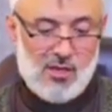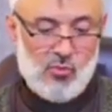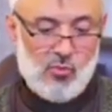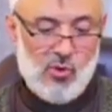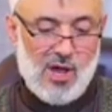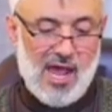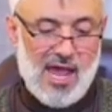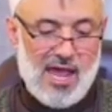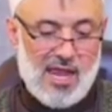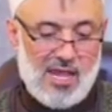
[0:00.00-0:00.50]

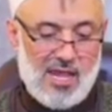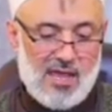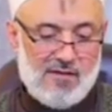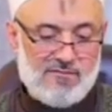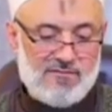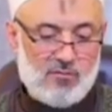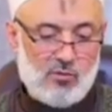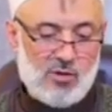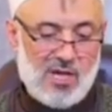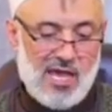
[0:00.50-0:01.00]

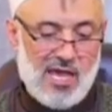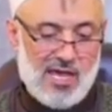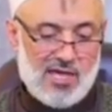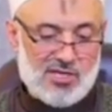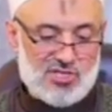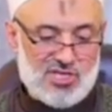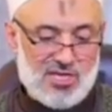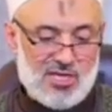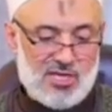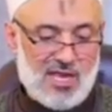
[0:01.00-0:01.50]
وعلفوا
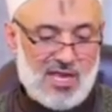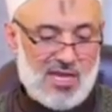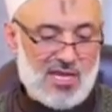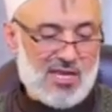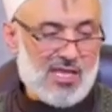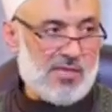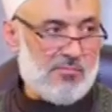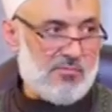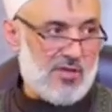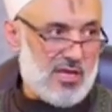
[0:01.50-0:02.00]
العجين
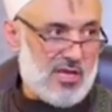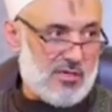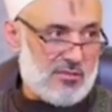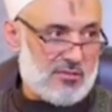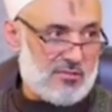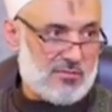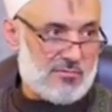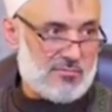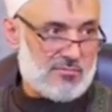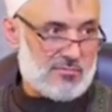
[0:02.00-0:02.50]
الإبلة
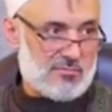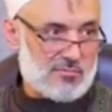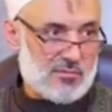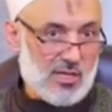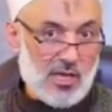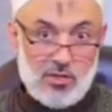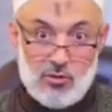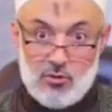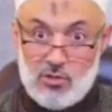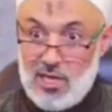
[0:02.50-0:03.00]

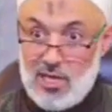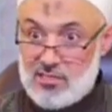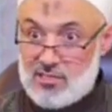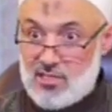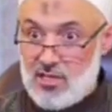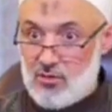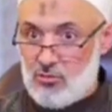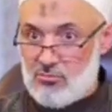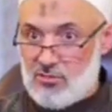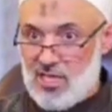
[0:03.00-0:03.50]
قال لهم لا
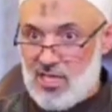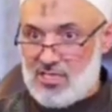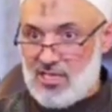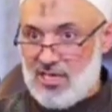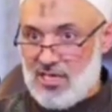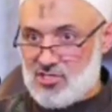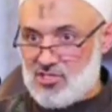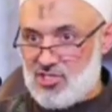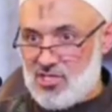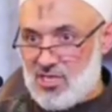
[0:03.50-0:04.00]
تاكلوا من
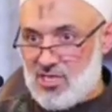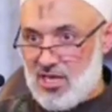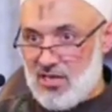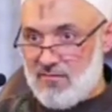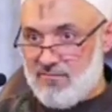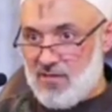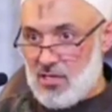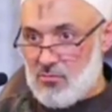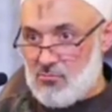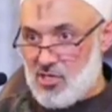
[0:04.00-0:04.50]
هذا العجين
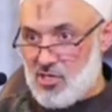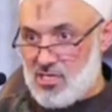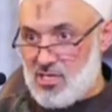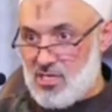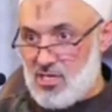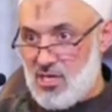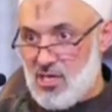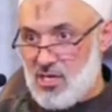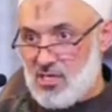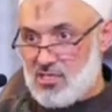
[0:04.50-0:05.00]
اللي فيه
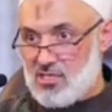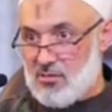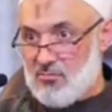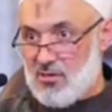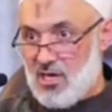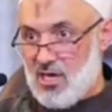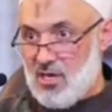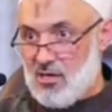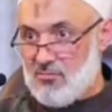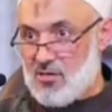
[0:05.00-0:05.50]
المي
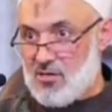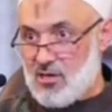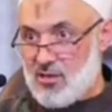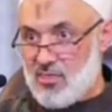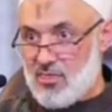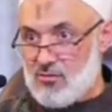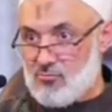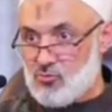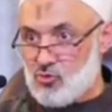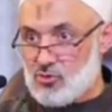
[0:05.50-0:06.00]
تبع آبار
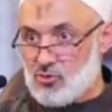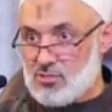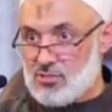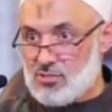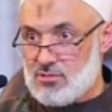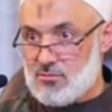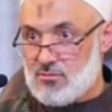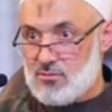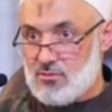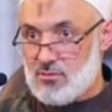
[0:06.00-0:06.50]
ثمود
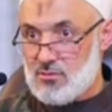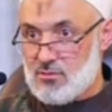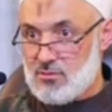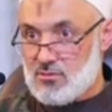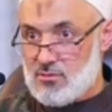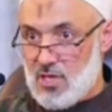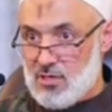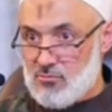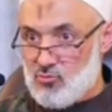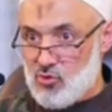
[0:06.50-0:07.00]

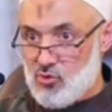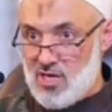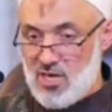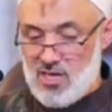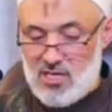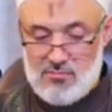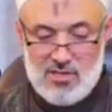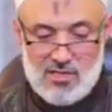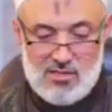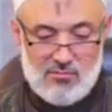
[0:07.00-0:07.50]
طعموا
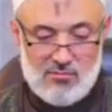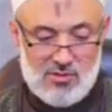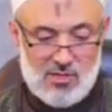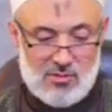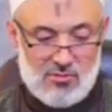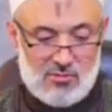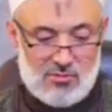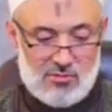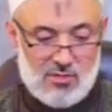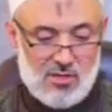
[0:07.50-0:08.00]
للإبل
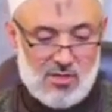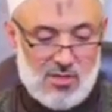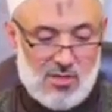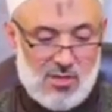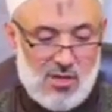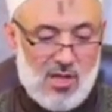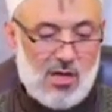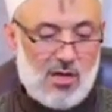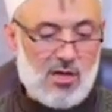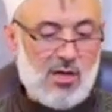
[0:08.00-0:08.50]
تبعكم
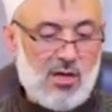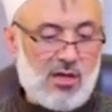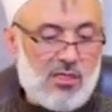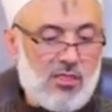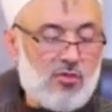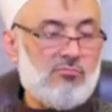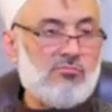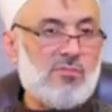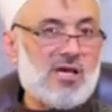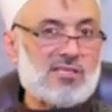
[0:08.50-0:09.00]
قال
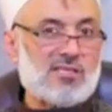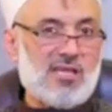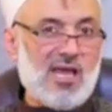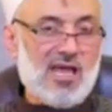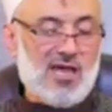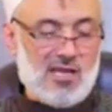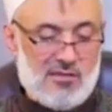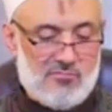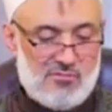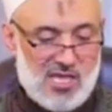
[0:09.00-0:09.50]
ثم
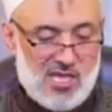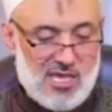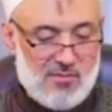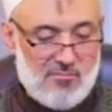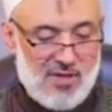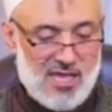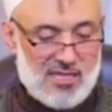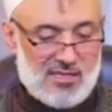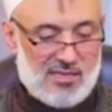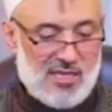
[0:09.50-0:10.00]
ارتحل
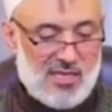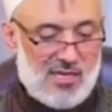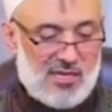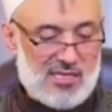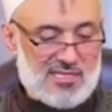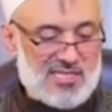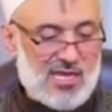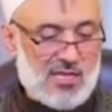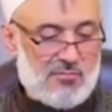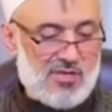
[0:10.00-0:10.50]
بهم حتى
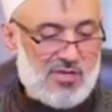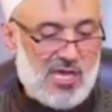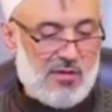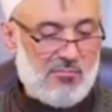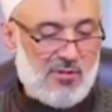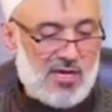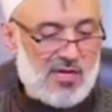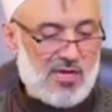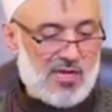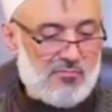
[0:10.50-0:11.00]
نزل
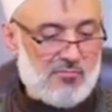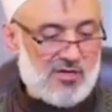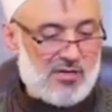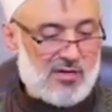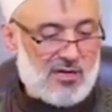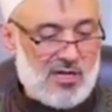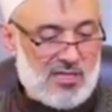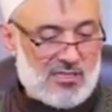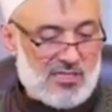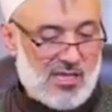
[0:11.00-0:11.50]
بهم على
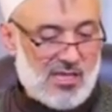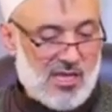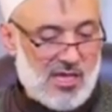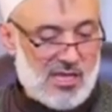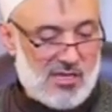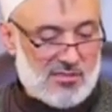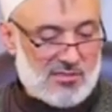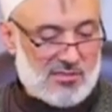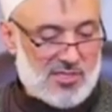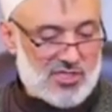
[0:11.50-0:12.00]
البئر التي
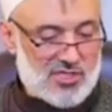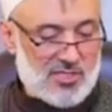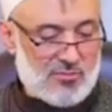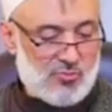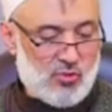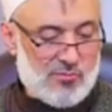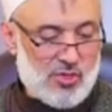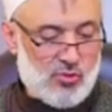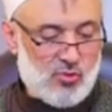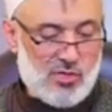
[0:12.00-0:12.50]
كانت
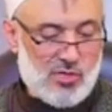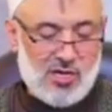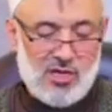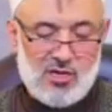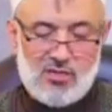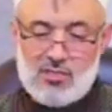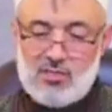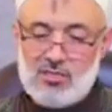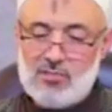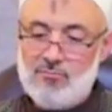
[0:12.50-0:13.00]
تشرب منه
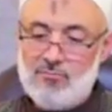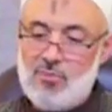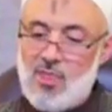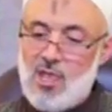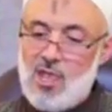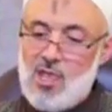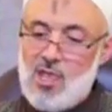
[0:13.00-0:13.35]
الناقة